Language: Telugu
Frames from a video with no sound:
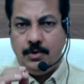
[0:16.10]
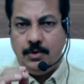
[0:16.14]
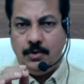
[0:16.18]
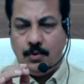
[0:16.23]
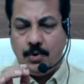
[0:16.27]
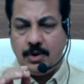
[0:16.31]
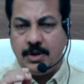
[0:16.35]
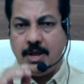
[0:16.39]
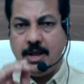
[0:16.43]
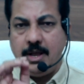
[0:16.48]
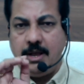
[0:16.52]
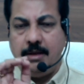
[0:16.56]

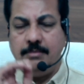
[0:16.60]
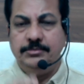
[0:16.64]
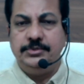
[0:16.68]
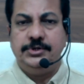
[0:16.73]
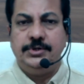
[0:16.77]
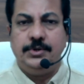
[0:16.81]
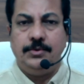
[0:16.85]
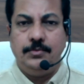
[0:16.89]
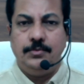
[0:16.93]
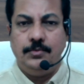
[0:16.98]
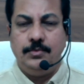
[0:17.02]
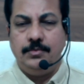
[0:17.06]
ఒక
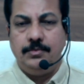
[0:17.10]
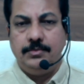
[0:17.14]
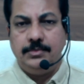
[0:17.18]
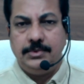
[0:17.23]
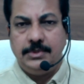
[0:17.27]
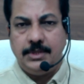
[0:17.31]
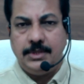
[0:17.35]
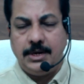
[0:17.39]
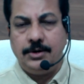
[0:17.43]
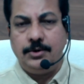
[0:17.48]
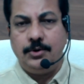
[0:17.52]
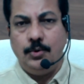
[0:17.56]
అంశం
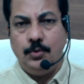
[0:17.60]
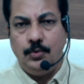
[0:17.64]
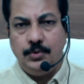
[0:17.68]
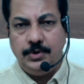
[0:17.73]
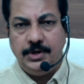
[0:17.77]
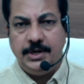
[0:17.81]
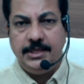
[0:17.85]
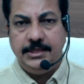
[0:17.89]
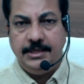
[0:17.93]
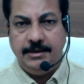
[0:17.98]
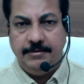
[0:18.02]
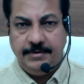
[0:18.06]
దాంట్లో
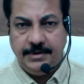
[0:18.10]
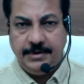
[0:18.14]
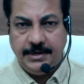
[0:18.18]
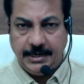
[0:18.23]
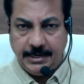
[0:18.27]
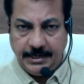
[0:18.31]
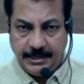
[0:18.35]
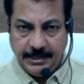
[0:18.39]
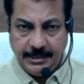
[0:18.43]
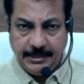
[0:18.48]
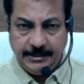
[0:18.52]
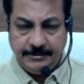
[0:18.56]
ఉండేది ఏమిటి
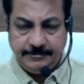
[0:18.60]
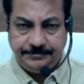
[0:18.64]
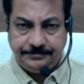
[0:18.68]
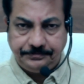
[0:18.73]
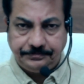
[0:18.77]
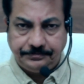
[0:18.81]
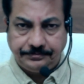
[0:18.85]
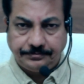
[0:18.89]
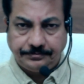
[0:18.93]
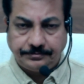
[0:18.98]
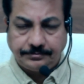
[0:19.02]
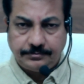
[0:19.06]
అంటే
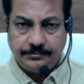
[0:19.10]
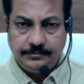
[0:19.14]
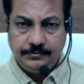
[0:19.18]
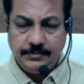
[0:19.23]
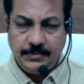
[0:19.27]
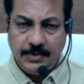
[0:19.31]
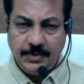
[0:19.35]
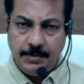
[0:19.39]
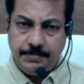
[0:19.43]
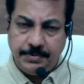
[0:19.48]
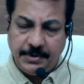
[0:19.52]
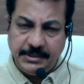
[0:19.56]

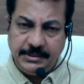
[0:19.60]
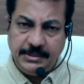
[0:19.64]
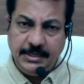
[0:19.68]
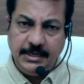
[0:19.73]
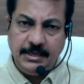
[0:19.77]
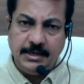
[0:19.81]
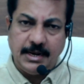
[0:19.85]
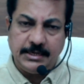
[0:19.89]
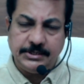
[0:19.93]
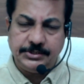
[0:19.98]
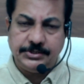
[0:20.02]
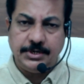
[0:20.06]
ప్రతి
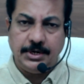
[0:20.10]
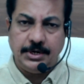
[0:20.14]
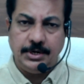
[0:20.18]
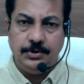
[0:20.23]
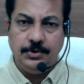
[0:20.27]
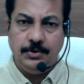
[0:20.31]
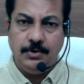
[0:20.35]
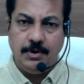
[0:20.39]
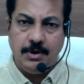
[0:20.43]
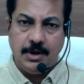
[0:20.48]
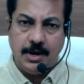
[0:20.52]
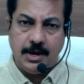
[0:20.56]

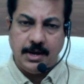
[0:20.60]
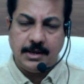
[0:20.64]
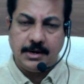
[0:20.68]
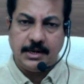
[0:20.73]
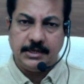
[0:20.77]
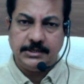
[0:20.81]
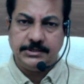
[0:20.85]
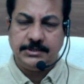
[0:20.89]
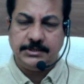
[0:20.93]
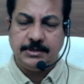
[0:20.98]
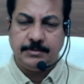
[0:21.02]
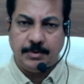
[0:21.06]
రాష్ట్రంలో ఆ
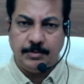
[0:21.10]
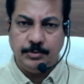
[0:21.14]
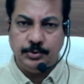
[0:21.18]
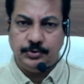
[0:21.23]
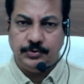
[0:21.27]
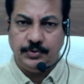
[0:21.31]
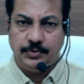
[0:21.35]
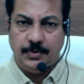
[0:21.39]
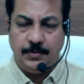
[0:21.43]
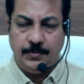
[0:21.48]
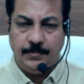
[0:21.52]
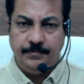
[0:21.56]
రాష్ట్ర
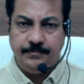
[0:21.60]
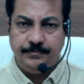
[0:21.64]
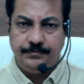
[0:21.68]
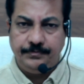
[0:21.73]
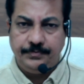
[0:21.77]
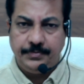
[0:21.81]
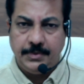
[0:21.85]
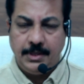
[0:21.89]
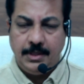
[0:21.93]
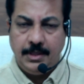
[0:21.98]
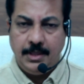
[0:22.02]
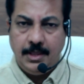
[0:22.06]
ప్రభుత్వం
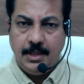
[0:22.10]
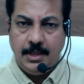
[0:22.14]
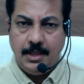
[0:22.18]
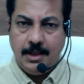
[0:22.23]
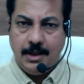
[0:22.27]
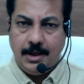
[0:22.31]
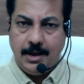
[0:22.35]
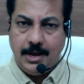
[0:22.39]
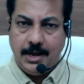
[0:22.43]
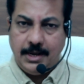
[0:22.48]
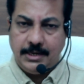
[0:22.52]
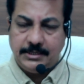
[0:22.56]

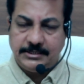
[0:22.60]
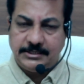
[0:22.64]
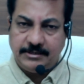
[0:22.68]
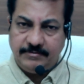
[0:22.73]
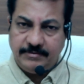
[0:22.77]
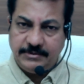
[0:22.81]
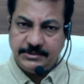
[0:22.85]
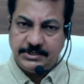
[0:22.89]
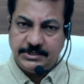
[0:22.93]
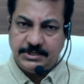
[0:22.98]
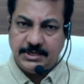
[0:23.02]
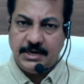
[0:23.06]
ఆ
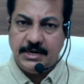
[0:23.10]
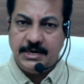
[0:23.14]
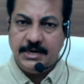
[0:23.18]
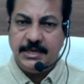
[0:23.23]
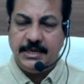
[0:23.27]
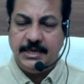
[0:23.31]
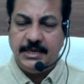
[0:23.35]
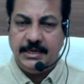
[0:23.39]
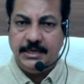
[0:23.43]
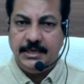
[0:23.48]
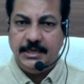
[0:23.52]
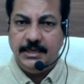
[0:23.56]

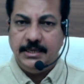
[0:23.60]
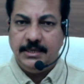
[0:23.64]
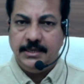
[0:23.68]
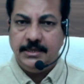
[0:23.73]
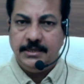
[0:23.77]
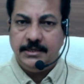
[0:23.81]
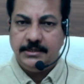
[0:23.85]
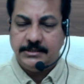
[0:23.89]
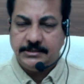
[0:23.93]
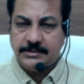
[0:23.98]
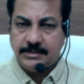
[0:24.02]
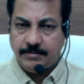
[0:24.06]
సంవత్సరానికి
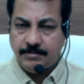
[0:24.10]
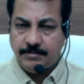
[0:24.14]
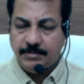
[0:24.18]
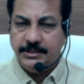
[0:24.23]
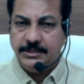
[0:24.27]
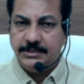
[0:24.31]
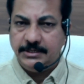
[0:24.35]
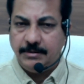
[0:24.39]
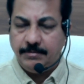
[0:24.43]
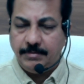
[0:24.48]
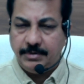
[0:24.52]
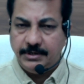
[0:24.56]

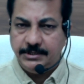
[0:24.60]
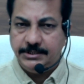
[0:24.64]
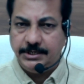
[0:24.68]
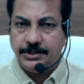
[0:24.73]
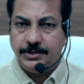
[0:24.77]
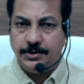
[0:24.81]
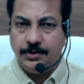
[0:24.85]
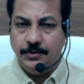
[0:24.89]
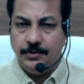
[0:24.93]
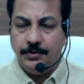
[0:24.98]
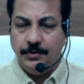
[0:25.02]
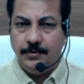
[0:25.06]
సంబంధించిన
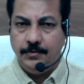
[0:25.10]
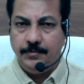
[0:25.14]
బడ్జెట్లో